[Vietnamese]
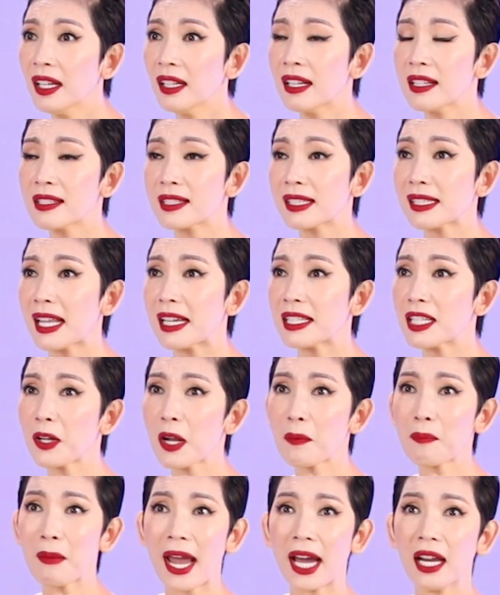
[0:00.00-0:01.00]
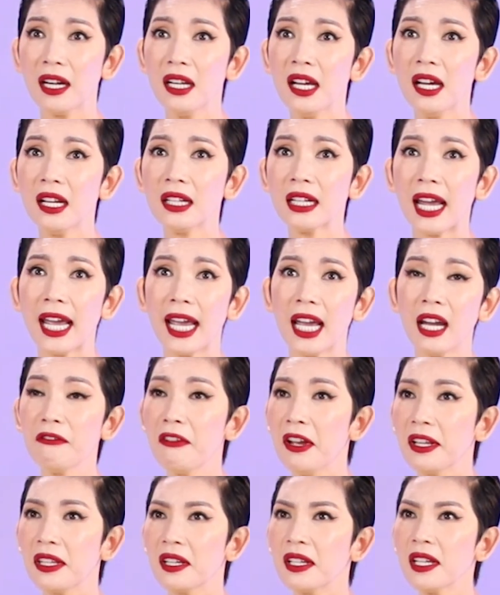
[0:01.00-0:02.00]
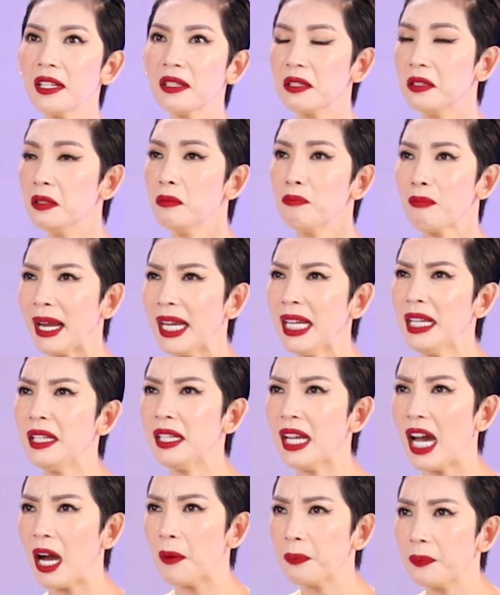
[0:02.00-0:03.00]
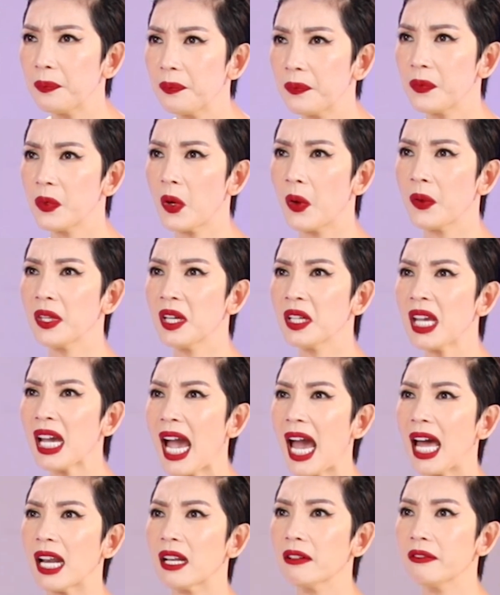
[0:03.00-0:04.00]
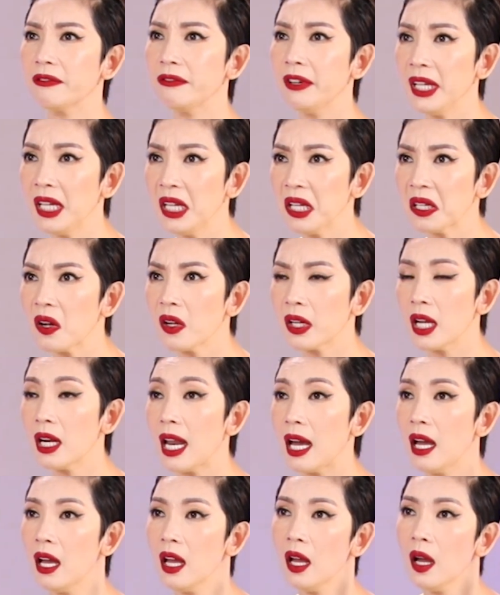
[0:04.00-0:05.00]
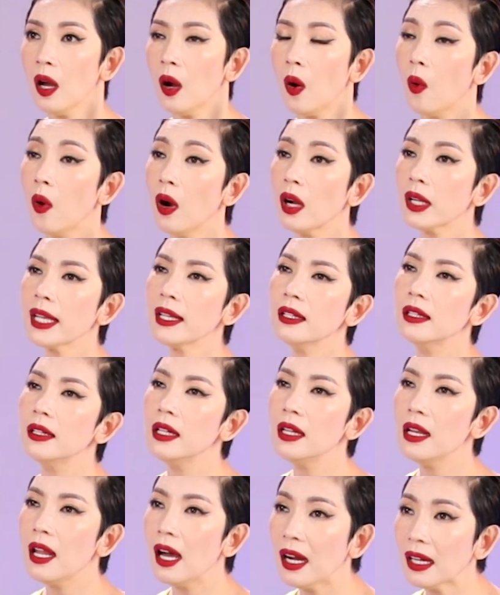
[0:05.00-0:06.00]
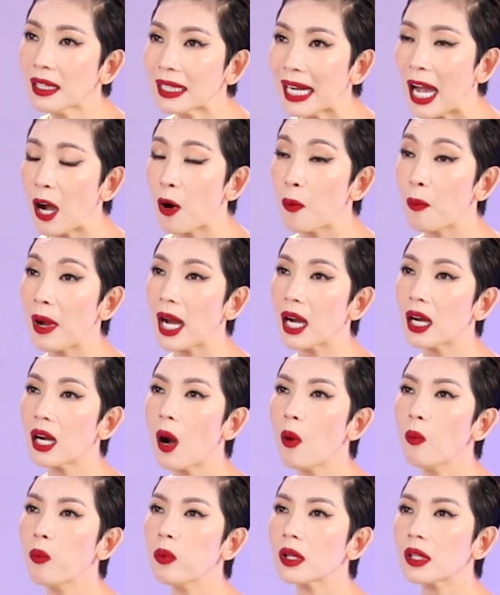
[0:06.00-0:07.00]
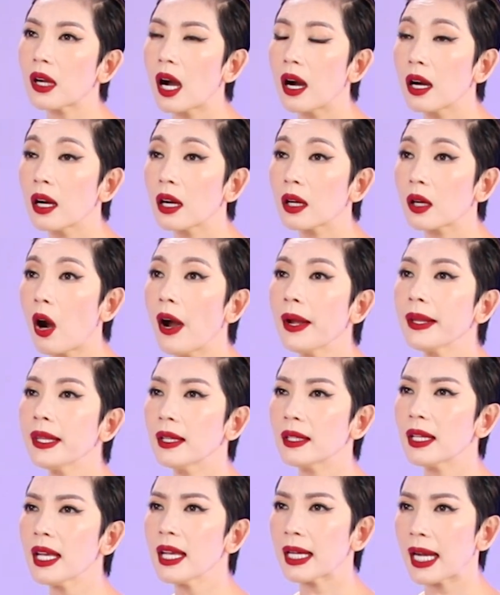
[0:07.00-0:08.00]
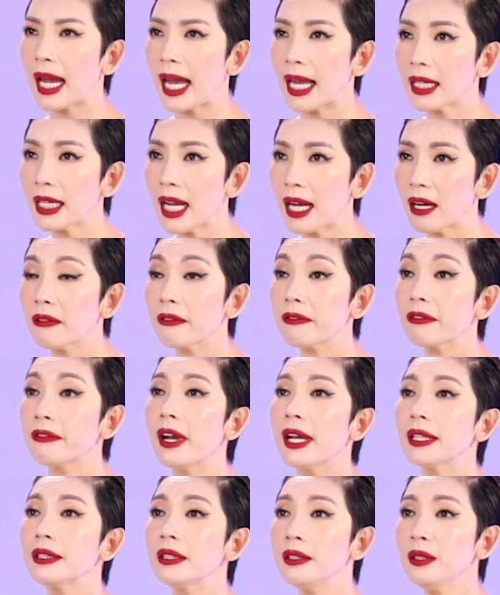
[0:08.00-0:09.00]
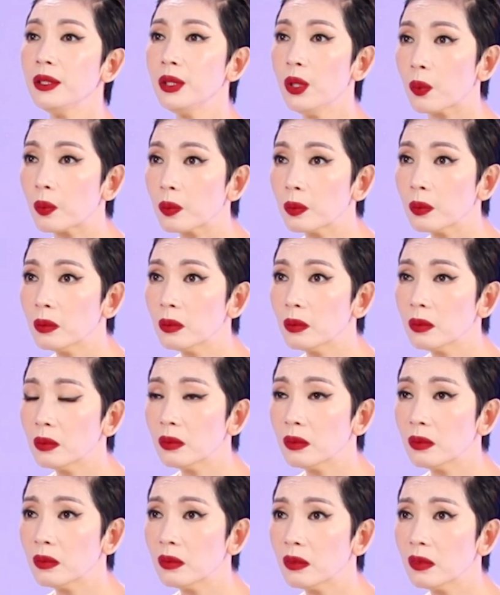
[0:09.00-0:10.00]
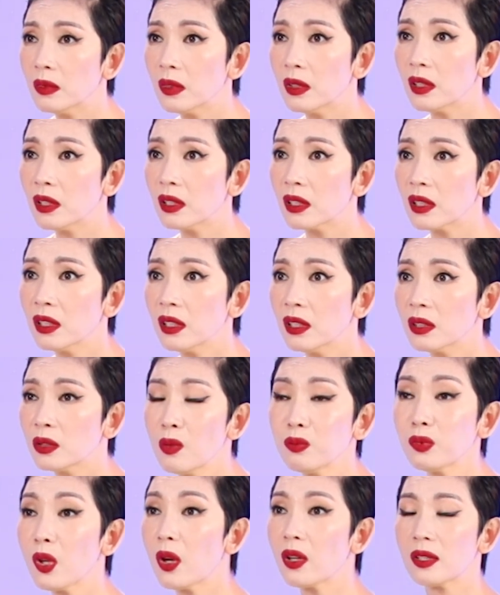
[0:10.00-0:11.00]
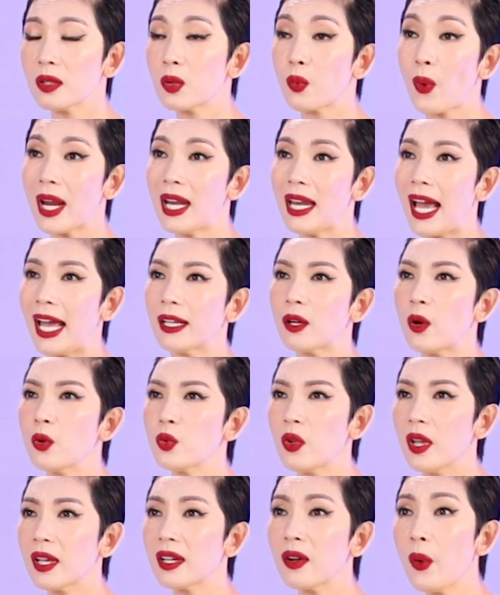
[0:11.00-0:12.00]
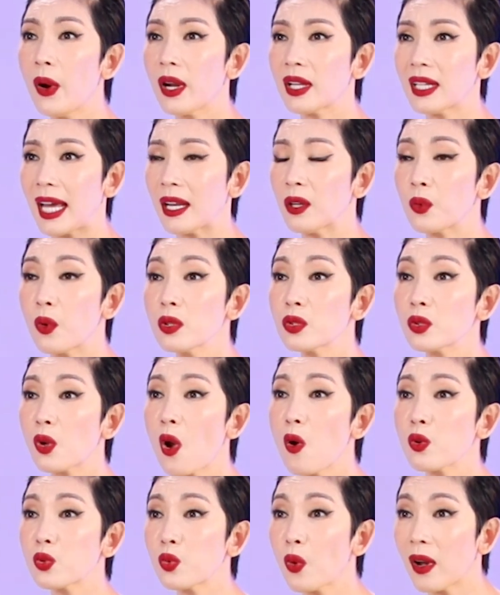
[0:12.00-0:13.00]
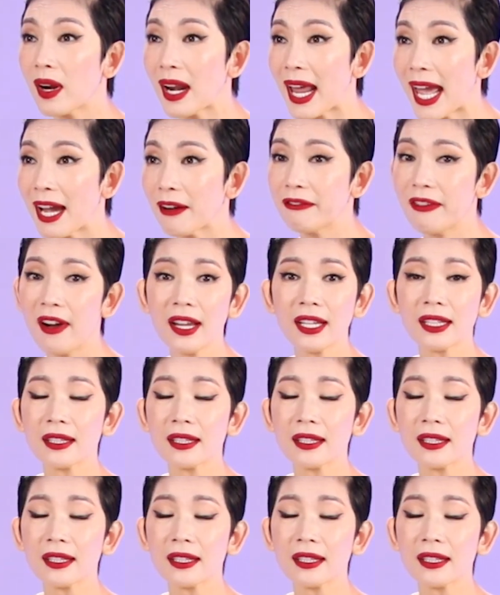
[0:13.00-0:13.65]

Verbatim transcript: thì tại sao các bạn lên án về những cái chữ máy rồi những cái hành vi có nghĩa là ủa cái người lớn nào mà không cần có những cái khả năng về tính dục chúng tôi quay lại câu chuyện của hình ảnh của cô Xuân Lan với